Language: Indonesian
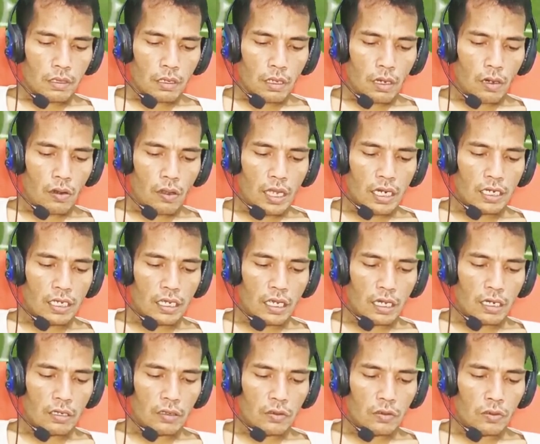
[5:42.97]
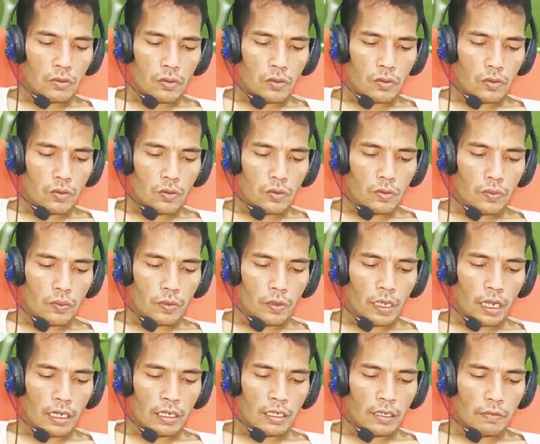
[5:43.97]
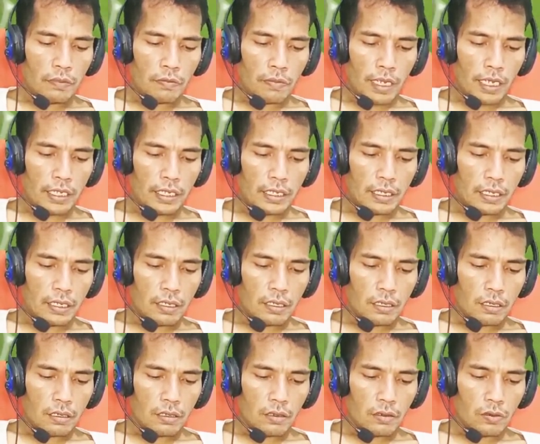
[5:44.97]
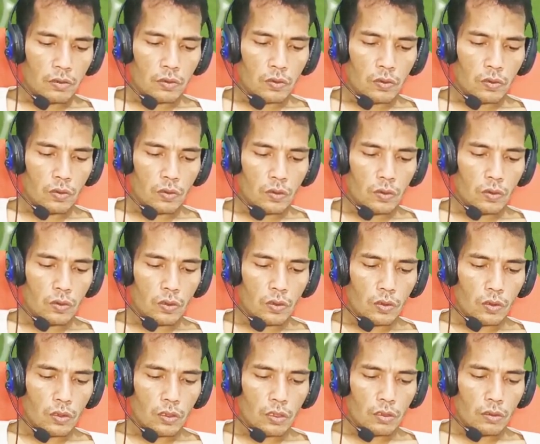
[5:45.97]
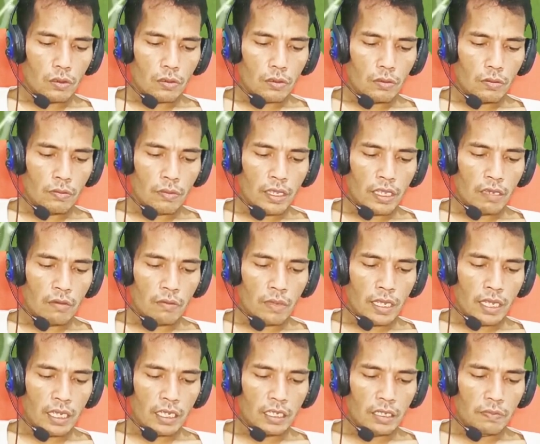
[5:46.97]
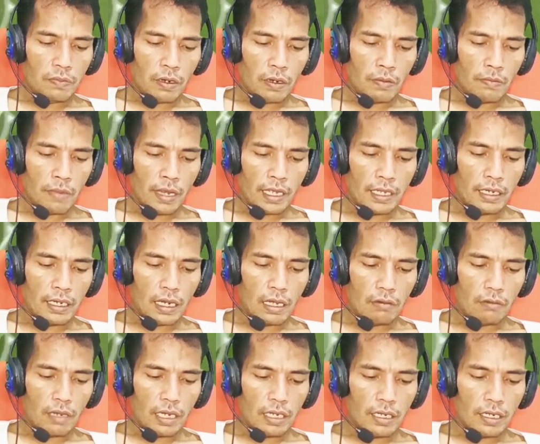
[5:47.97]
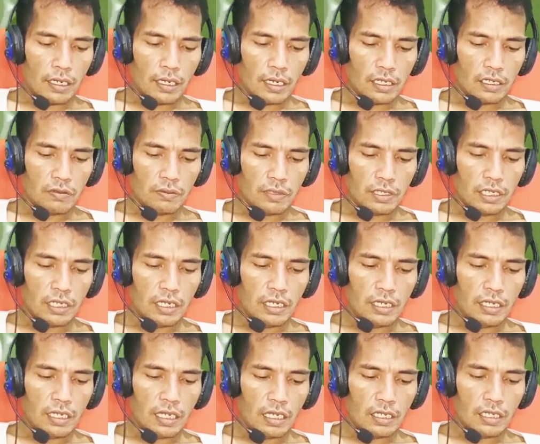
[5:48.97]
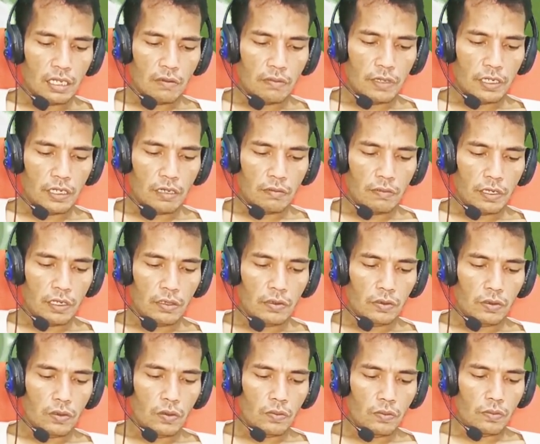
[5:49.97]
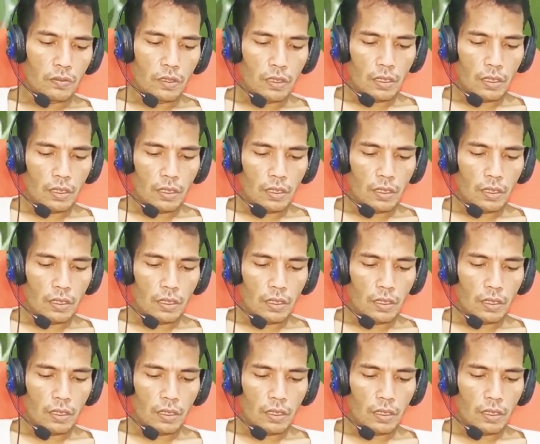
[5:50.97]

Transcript: kalau alihkan itu untuk ganti pemain untuk bayang-bayangi pemain lawan nah seperti ini ya sahabat-sahabat YouTube